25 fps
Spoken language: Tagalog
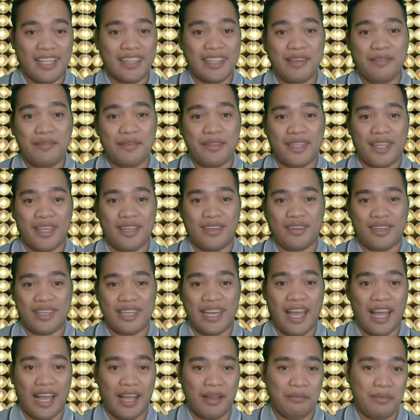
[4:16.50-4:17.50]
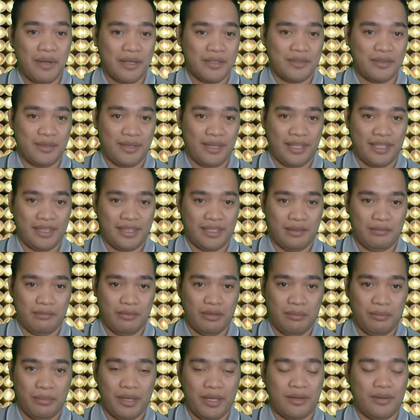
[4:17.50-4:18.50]
lahat naman tayo kinakabahan during
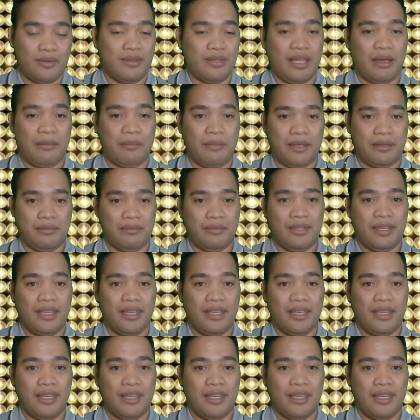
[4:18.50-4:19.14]
interview, pero dapat